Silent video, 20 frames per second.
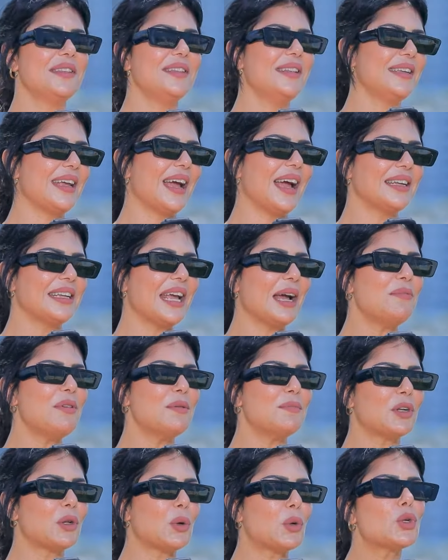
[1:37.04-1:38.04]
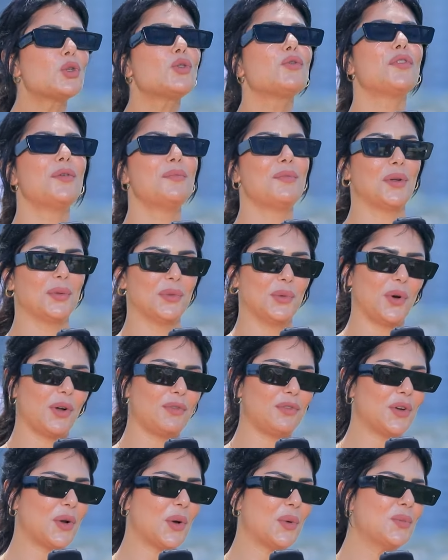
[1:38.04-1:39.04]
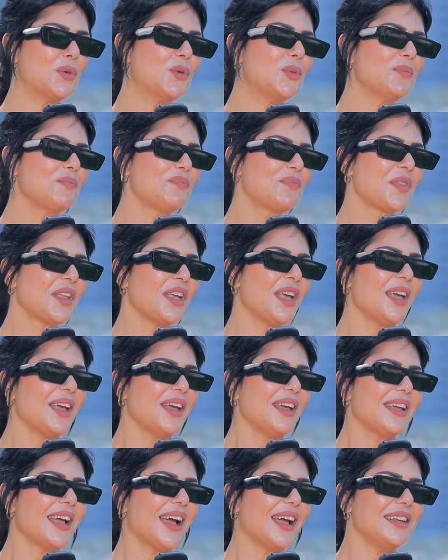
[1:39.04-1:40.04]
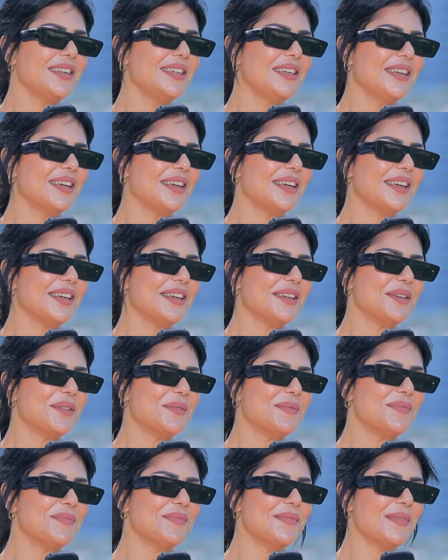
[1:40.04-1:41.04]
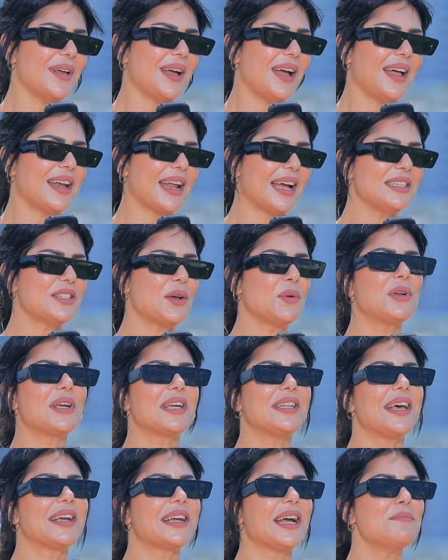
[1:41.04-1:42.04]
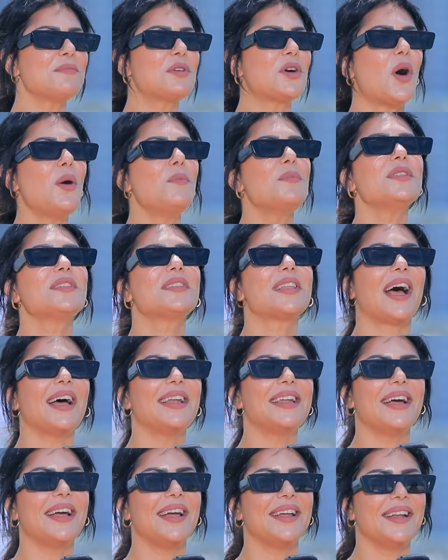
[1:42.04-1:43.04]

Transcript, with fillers: يعني قبل ما نخش في الموضوع في العموم يعني آه انا عايزه اقول كده كام كومنت على